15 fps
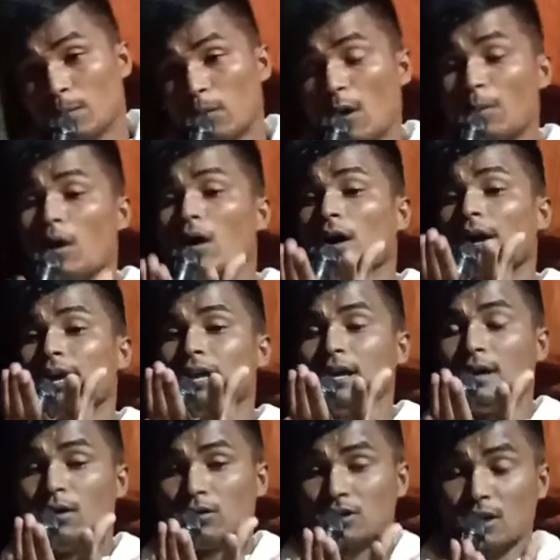ভবঙ্গিনী
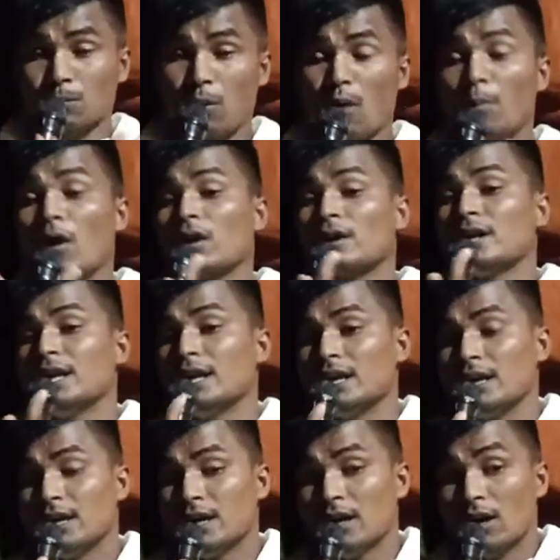অর্থাৎ ভবগ্নি
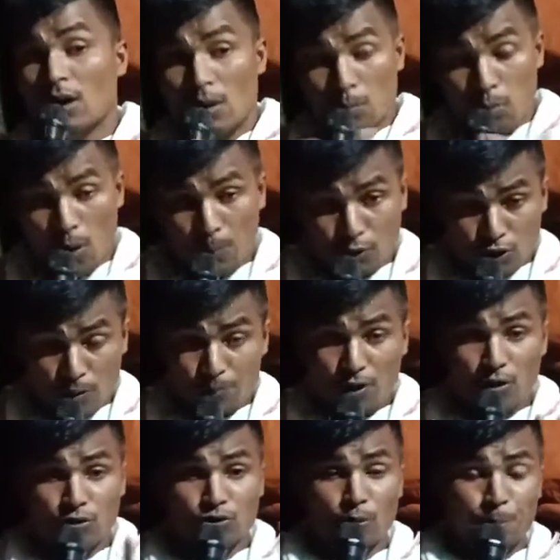ভব
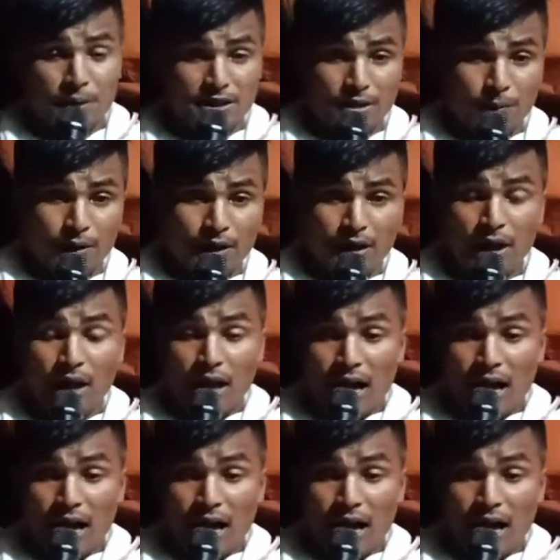শব্দের অর্থ পৃথিবী